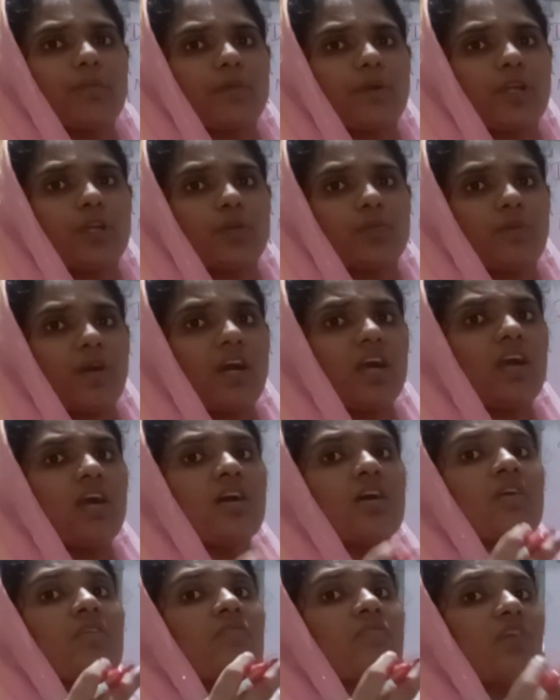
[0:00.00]
என்ன பண்ணணுமா
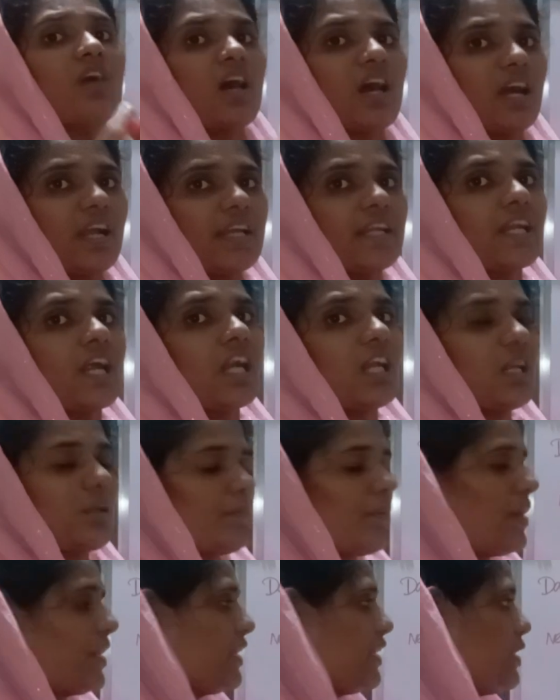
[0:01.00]
வாயினால்
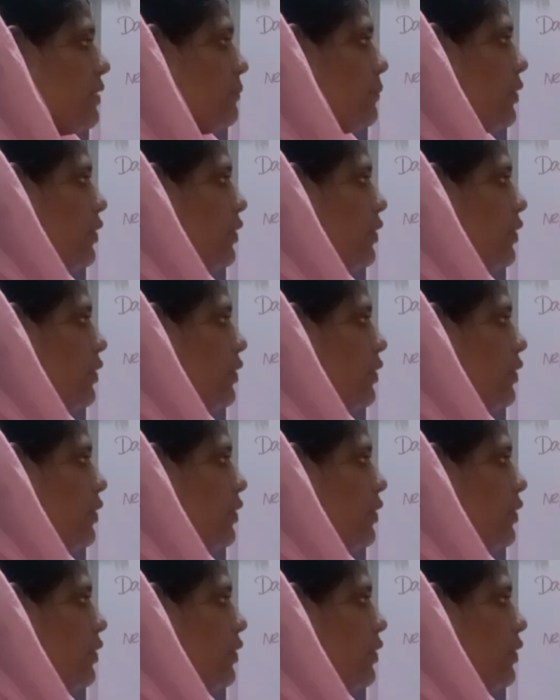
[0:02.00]
நம்ம அறிக்கை